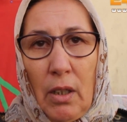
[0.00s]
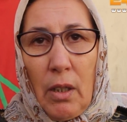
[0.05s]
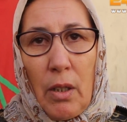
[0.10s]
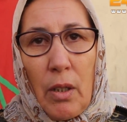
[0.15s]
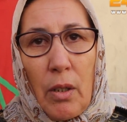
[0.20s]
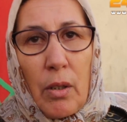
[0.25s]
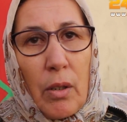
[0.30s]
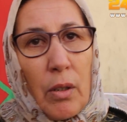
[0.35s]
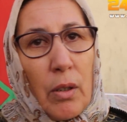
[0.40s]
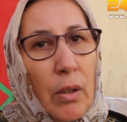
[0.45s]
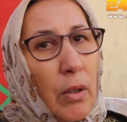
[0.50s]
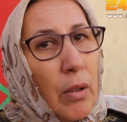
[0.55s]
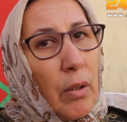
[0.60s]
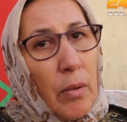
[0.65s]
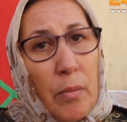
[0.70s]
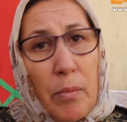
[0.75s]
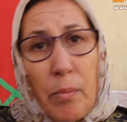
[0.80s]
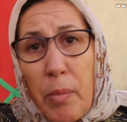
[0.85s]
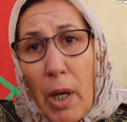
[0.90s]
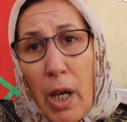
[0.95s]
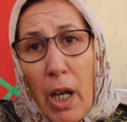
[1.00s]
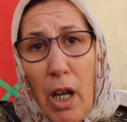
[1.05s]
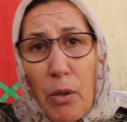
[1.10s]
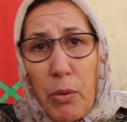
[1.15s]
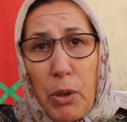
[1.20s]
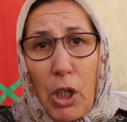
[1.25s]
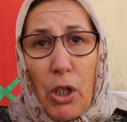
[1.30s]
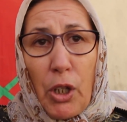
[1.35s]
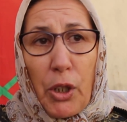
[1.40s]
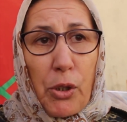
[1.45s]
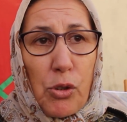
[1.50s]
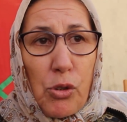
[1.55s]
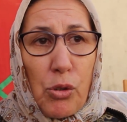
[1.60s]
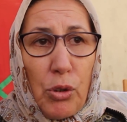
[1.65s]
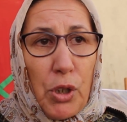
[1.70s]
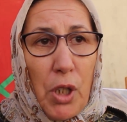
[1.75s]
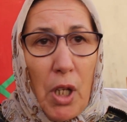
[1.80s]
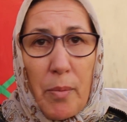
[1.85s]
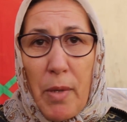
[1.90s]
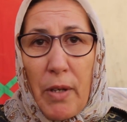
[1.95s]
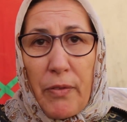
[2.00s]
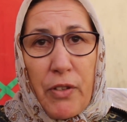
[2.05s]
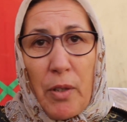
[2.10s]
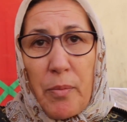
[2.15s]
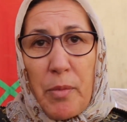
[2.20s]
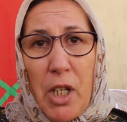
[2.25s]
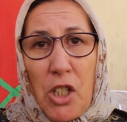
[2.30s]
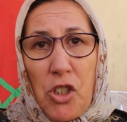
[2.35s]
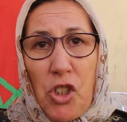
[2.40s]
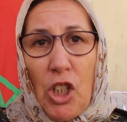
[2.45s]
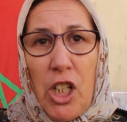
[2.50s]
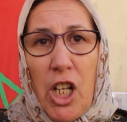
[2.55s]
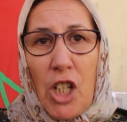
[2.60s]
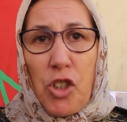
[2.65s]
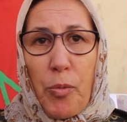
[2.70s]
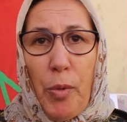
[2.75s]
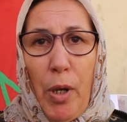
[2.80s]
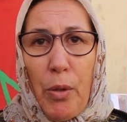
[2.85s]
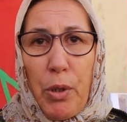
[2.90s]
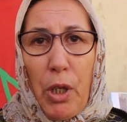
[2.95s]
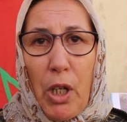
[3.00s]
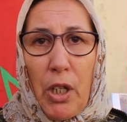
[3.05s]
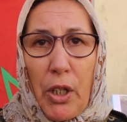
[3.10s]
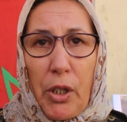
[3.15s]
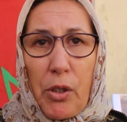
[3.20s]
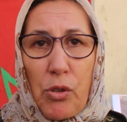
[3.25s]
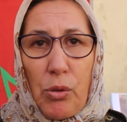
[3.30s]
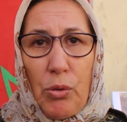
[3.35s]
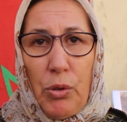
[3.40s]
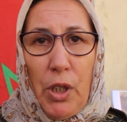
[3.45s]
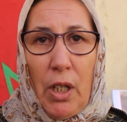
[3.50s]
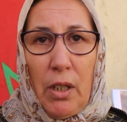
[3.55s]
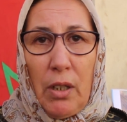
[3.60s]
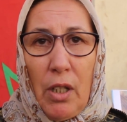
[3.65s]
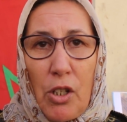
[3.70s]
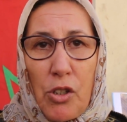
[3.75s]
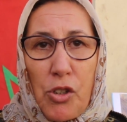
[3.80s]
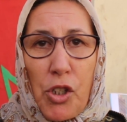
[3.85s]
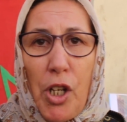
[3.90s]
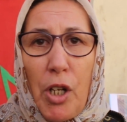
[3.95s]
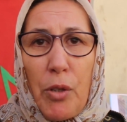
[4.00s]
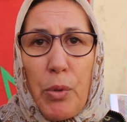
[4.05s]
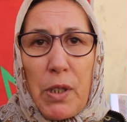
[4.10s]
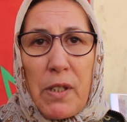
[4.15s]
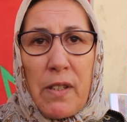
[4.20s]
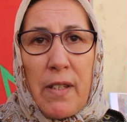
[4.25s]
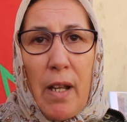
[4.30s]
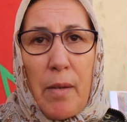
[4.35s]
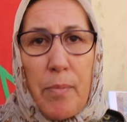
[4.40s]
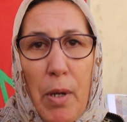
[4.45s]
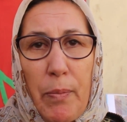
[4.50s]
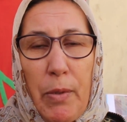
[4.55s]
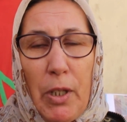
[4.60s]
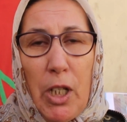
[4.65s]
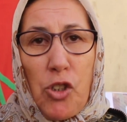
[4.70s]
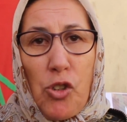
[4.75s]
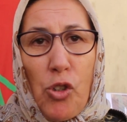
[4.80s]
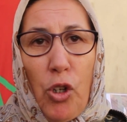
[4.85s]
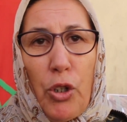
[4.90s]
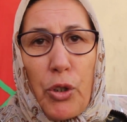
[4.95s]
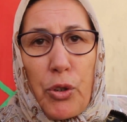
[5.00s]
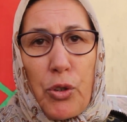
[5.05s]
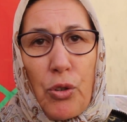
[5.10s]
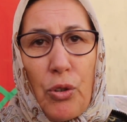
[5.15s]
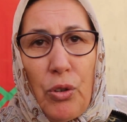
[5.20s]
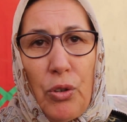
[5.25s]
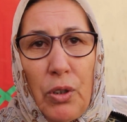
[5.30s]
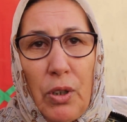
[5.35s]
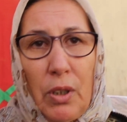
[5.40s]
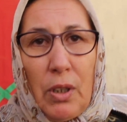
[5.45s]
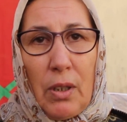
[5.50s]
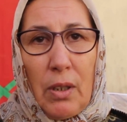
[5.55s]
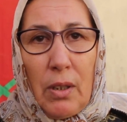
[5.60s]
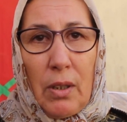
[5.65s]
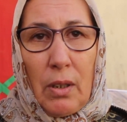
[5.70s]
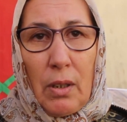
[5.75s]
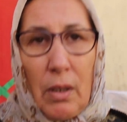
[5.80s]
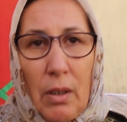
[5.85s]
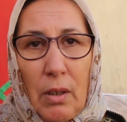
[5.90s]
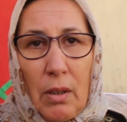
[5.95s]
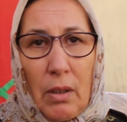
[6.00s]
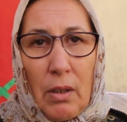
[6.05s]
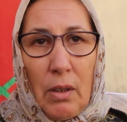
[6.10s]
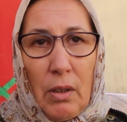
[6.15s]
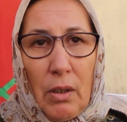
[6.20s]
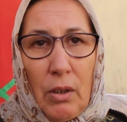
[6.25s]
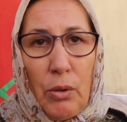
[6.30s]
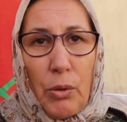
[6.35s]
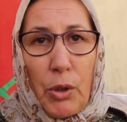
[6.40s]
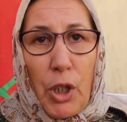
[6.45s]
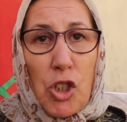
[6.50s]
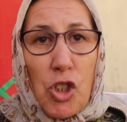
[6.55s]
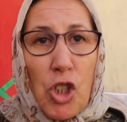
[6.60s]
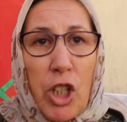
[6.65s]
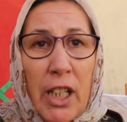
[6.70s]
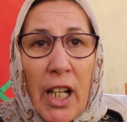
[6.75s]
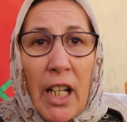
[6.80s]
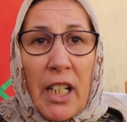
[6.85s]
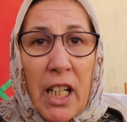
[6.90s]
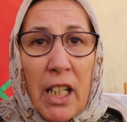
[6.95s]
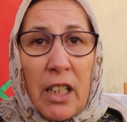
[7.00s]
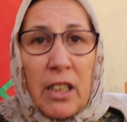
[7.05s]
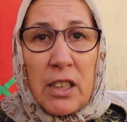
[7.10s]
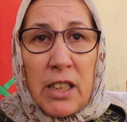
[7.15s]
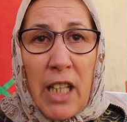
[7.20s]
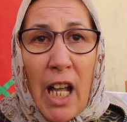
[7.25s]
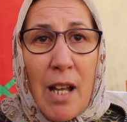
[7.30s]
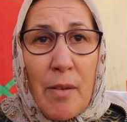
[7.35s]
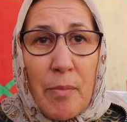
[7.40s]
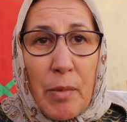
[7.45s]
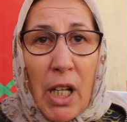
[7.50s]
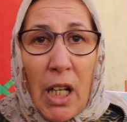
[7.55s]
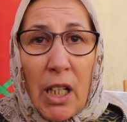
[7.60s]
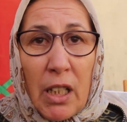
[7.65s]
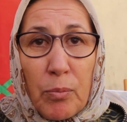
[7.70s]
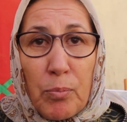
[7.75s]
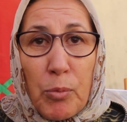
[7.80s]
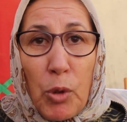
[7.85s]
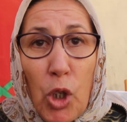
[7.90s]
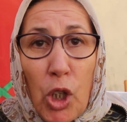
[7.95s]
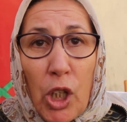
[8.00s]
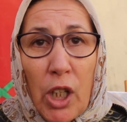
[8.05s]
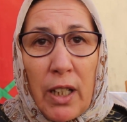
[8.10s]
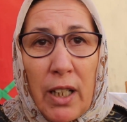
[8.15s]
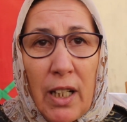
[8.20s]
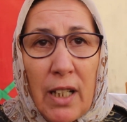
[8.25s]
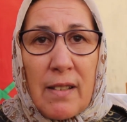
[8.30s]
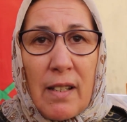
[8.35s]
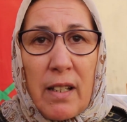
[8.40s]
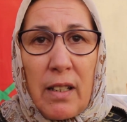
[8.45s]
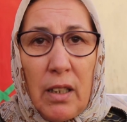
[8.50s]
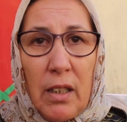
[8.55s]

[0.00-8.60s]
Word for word: رغم انك كتخلصوا الكرا بغاو يخرجونا ما فهمناش علاش بغاو يخرجونا شنو هو السبب علاش نخرجوا راجلي كان خدام كان مخلص